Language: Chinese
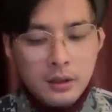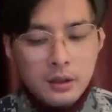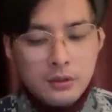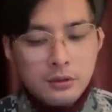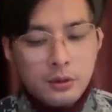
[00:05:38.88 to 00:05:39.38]

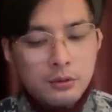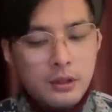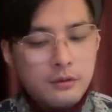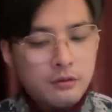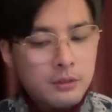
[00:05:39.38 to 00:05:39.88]
至于洪都拉
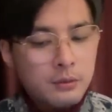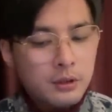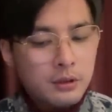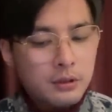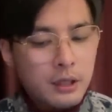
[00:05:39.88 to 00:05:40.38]
斯宣布
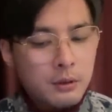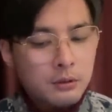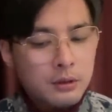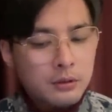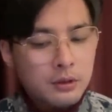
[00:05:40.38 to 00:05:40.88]
和台湾
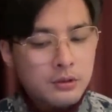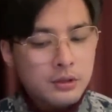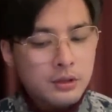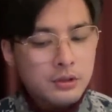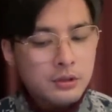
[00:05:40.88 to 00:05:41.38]
断交的时
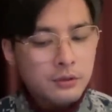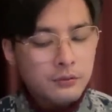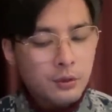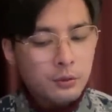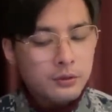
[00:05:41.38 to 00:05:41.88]
间是
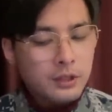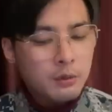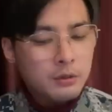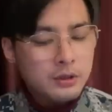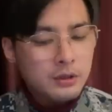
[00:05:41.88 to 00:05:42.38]
否与蔡英
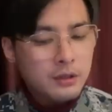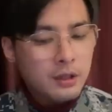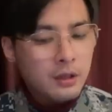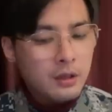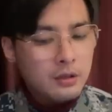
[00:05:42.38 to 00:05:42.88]
文即将在
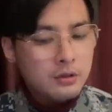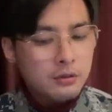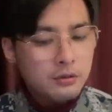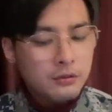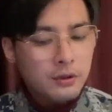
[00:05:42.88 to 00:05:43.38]
二十九日
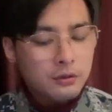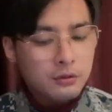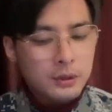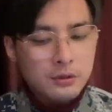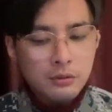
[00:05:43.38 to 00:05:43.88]
出访中
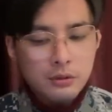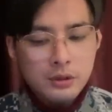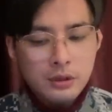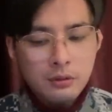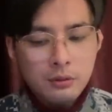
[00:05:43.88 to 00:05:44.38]
美洲
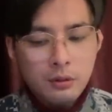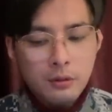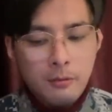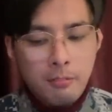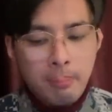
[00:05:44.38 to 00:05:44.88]
经
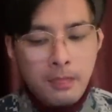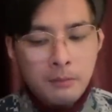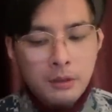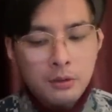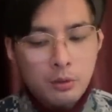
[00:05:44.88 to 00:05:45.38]
过
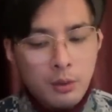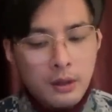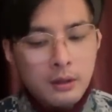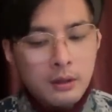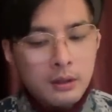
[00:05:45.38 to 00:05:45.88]
美国有关，
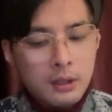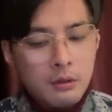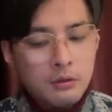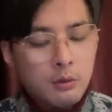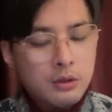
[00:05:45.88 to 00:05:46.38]
台
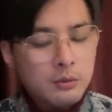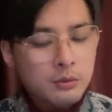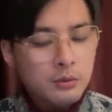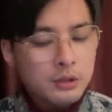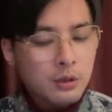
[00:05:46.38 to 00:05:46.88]
湾所谓外交
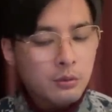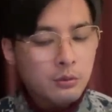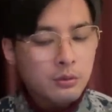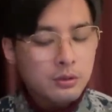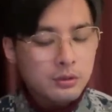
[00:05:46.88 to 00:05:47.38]
部长
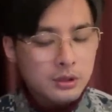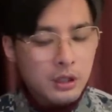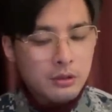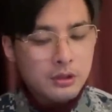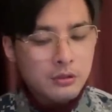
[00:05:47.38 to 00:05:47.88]
吴
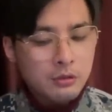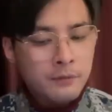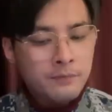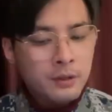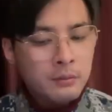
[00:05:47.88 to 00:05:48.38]
钊燮
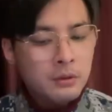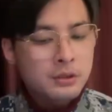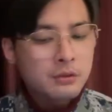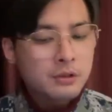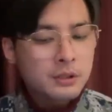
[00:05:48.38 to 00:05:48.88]
说。没有
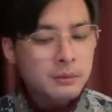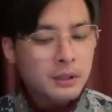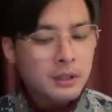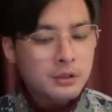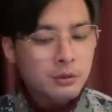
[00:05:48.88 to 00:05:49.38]
证据证明
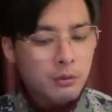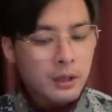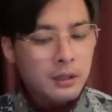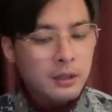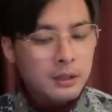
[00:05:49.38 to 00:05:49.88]
两者有关，
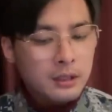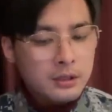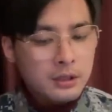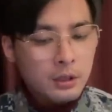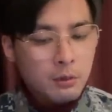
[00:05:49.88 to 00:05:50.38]
但
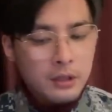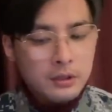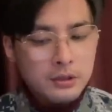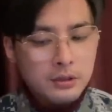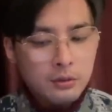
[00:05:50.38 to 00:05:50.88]
强烈怀疑
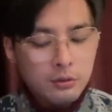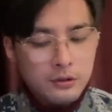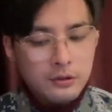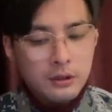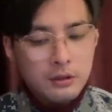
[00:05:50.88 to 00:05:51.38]
是如
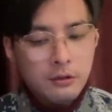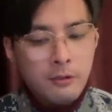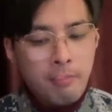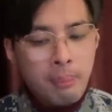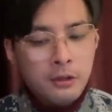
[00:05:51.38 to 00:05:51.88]
此。他说，
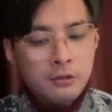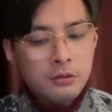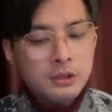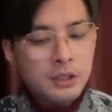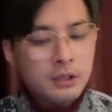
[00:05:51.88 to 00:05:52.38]
中
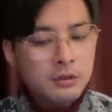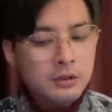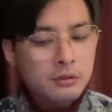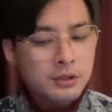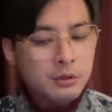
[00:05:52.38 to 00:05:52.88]
国常利用这
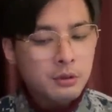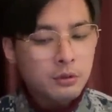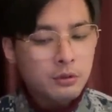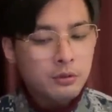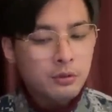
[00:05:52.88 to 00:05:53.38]
种机会
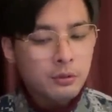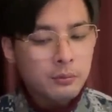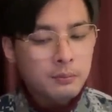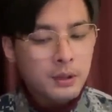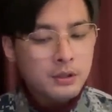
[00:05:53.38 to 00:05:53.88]
夺取
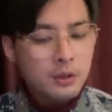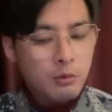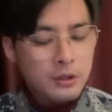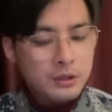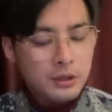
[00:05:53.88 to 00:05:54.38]
邦交
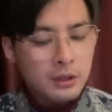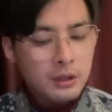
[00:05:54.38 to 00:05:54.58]
关系。